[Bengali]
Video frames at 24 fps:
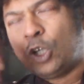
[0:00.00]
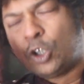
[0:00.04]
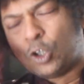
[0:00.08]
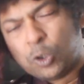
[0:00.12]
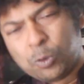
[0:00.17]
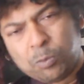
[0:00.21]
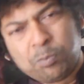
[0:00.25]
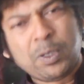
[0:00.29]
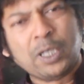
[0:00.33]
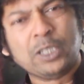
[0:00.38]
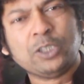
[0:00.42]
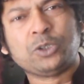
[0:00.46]

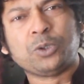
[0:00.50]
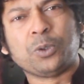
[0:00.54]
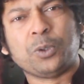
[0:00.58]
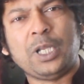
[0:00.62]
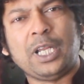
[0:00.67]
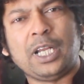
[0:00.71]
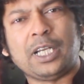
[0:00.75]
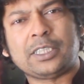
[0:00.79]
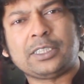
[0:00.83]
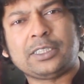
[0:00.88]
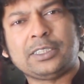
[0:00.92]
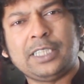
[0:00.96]
রূপবান
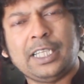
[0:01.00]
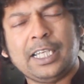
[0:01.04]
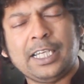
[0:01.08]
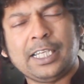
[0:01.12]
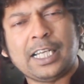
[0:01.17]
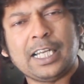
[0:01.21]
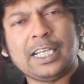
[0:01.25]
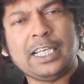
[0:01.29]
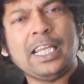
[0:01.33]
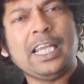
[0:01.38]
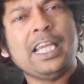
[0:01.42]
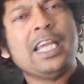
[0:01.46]
চলে আসছে
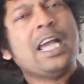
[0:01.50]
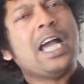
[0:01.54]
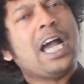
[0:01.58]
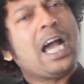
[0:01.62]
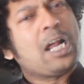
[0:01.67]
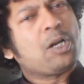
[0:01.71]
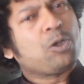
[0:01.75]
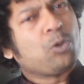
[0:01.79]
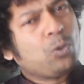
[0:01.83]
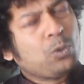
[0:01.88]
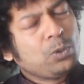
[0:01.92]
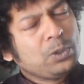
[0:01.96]
এখানে
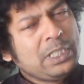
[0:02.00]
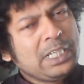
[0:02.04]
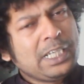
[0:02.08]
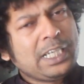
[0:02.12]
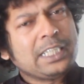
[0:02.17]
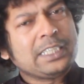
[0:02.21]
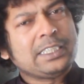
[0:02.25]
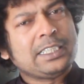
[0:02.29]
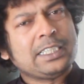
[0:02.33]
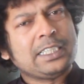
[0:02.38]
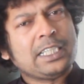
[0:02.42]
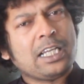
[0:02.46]
আর
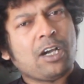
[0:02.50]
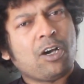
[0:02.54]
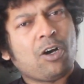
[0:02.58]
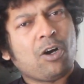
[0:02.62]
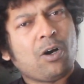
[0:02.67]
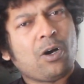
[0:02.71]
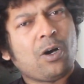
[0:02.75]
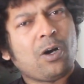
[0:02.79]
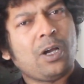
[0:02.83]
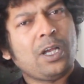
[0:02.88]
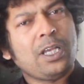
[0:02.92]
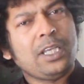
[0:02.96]
ওদিকে যেটা
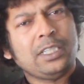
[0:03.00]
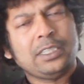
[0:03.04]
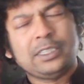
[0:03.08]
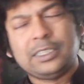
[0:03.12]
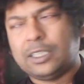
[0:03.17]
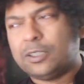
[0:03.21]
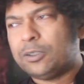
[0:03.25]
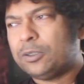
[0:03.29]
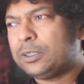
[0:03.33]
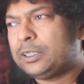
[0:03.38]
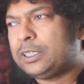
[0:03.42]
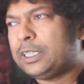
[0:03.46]
হয়
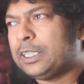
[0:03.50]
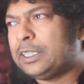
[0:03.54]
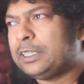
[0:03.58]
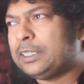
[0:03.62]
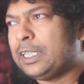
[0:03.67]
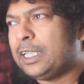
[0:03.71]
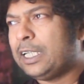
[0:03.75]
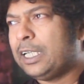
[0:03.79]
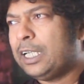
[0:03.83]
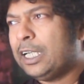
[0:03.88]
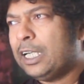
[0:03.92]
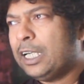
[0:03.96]
যে হচ্ছে
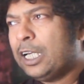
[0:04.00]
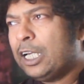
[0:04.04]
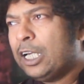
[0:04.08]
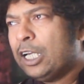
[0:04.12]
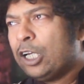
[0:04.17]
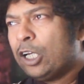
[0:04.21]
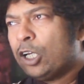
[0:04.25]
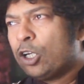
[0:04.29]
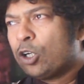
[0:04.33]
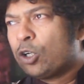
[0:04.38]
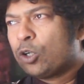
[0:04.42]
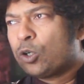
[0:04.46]
যে
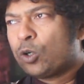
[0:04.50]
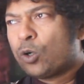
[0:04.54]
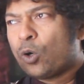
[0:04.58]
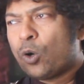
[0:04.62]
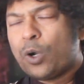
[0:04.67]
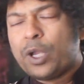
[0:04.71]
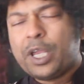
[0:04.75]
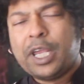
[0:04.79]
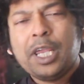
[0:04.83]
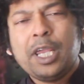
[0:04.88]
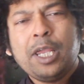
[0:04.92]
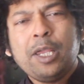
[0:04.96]

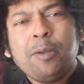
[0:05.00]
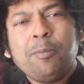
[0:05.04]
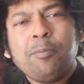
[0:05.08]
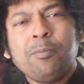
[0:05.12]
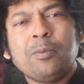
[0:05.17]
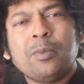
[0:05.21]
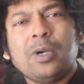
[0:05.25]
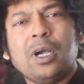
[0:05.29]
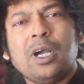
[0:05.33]
রহিম